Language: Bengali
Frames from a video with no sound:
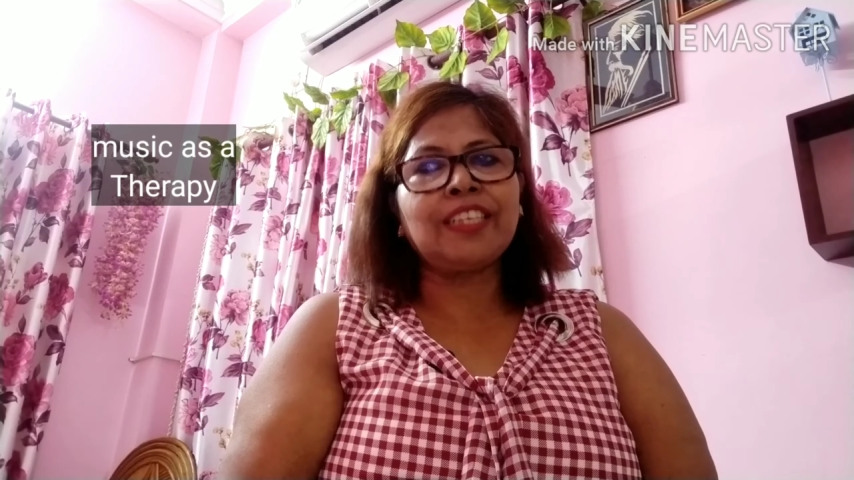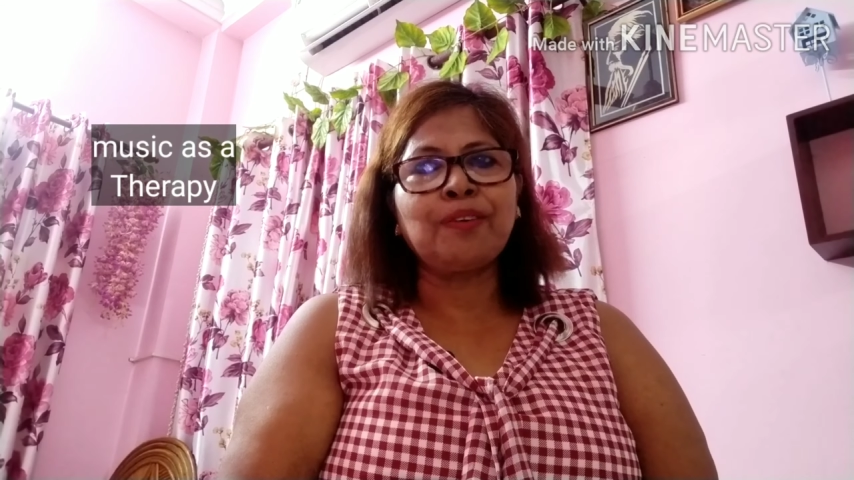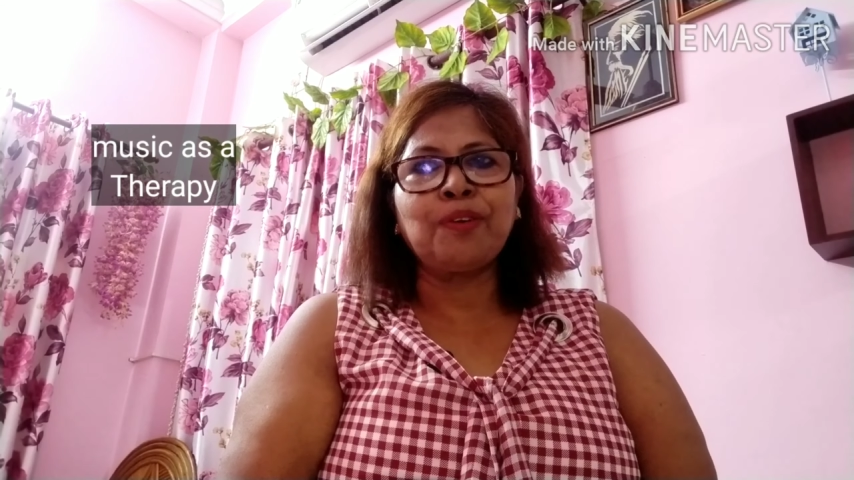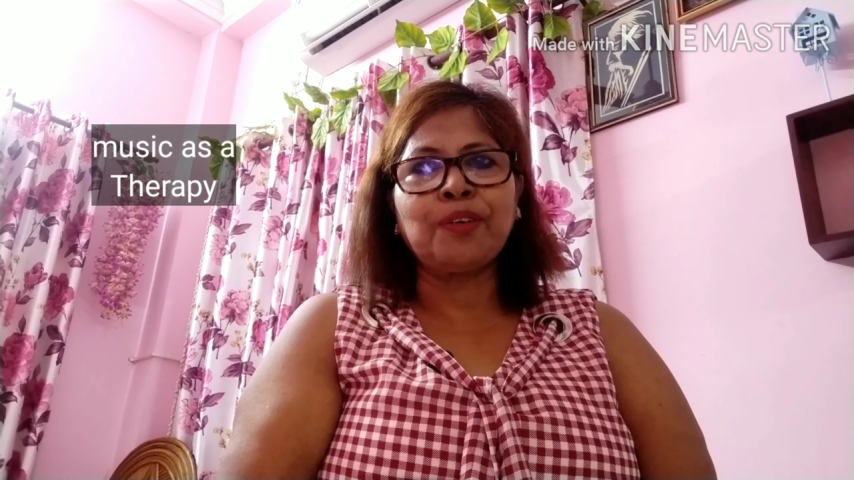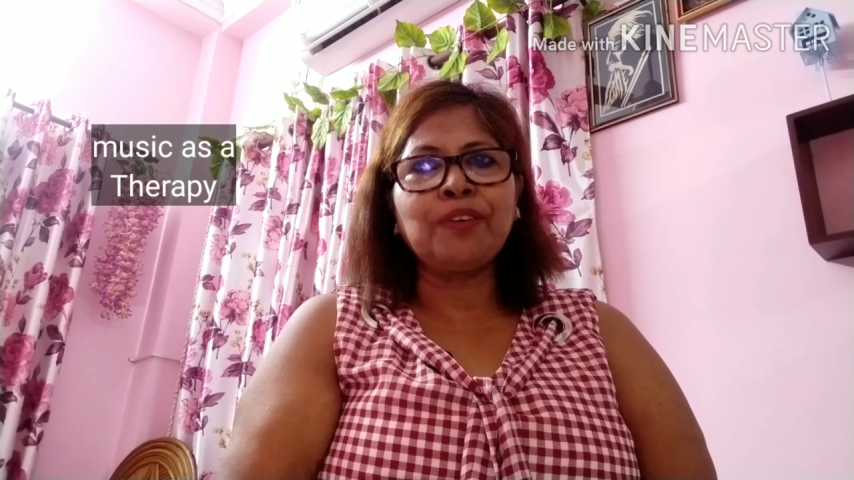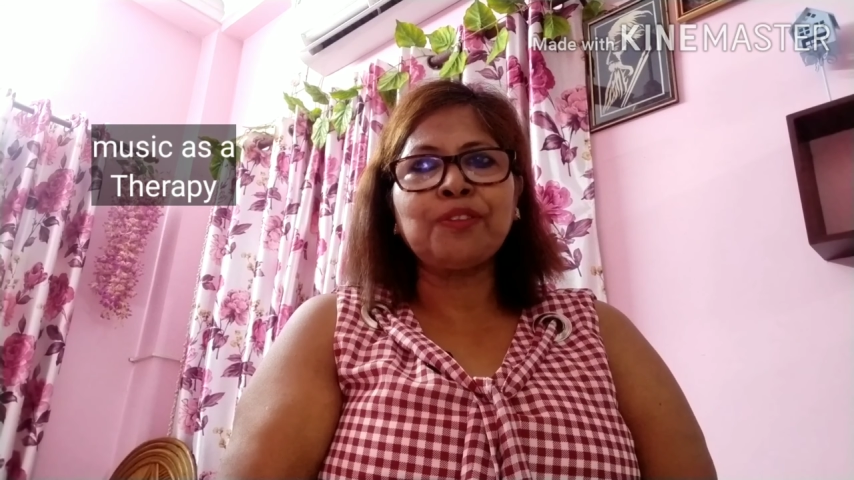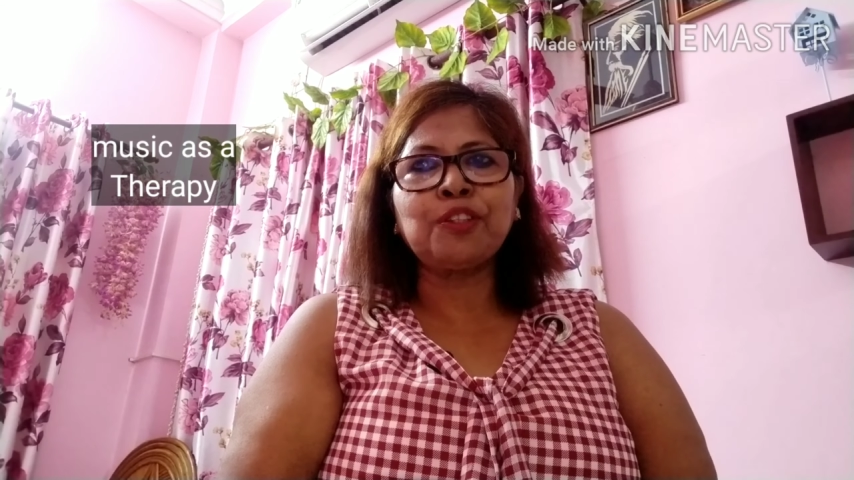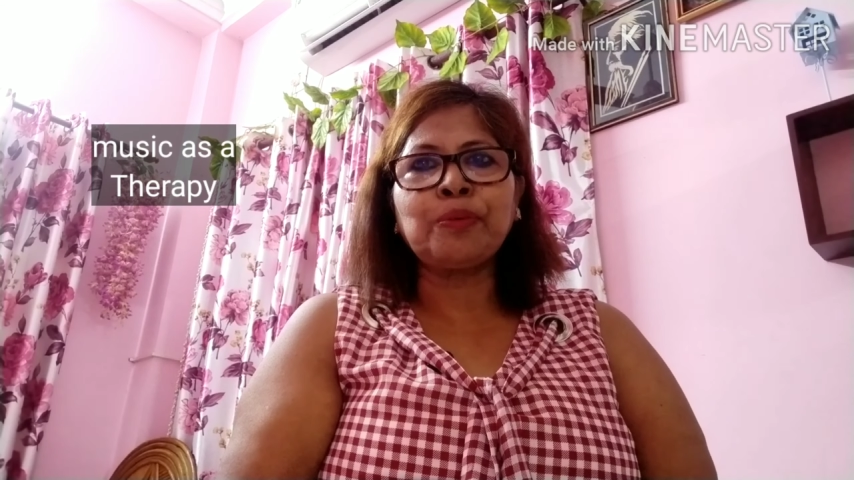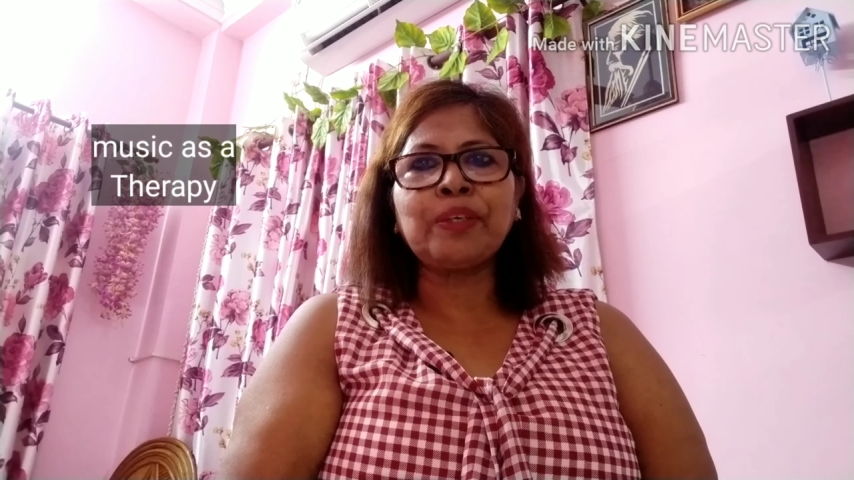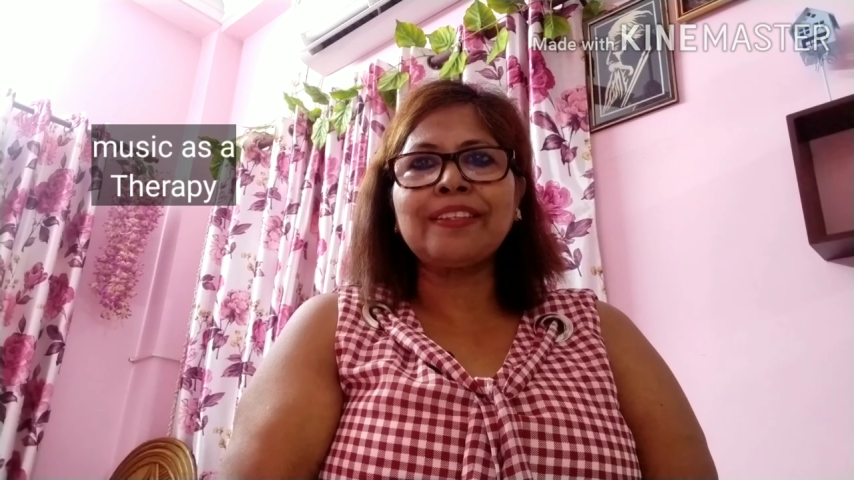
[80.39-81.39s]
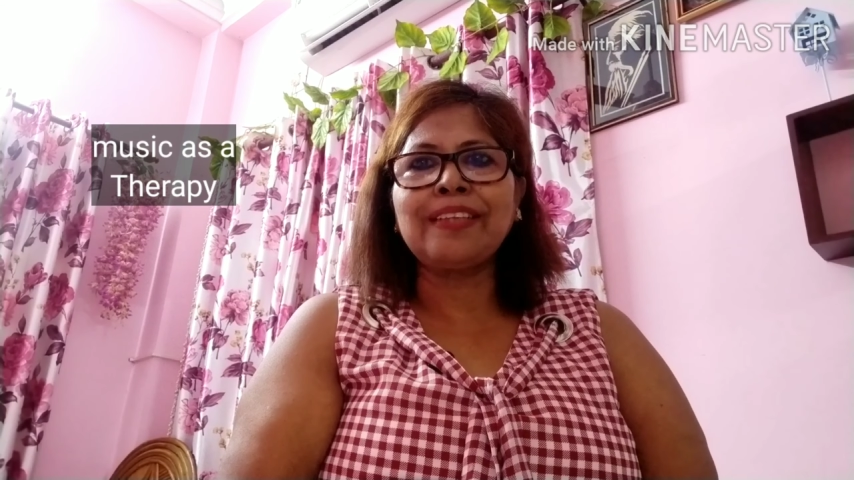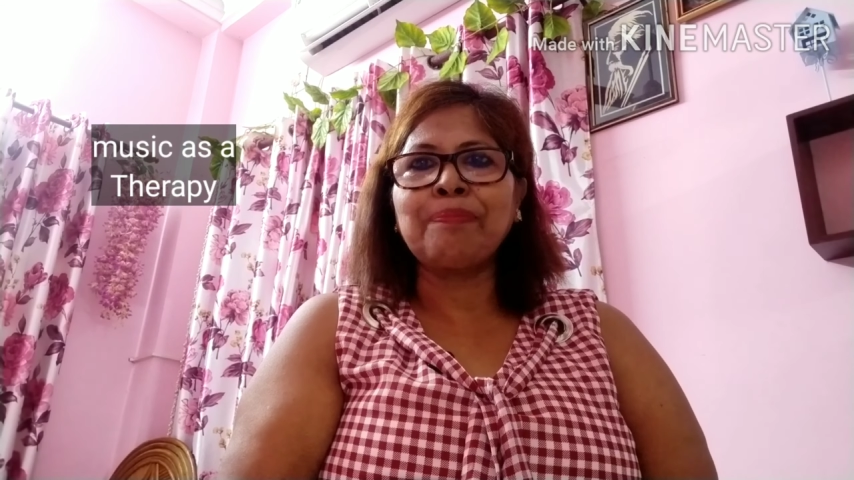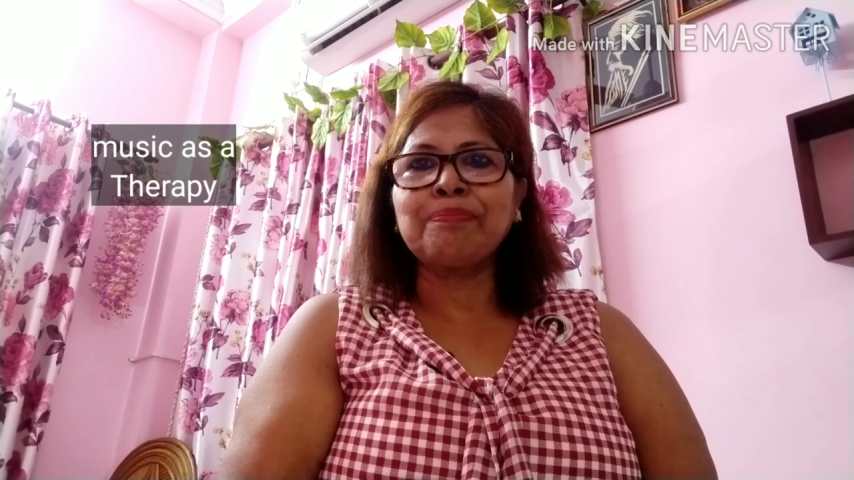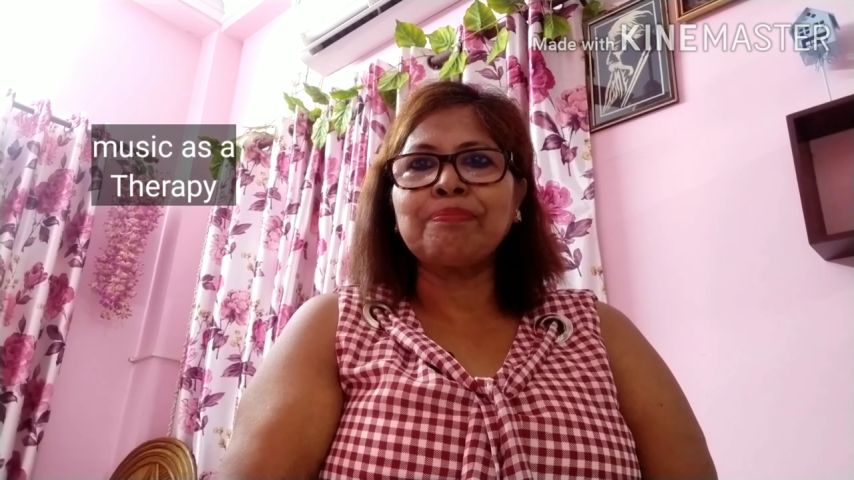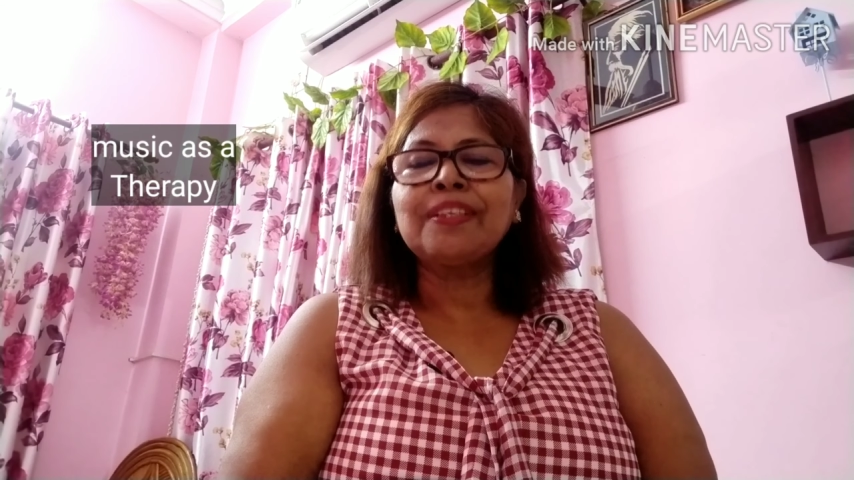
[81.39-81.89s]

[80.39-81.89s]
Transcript: সেইগুলোকে অন্তত তোমাকে দাম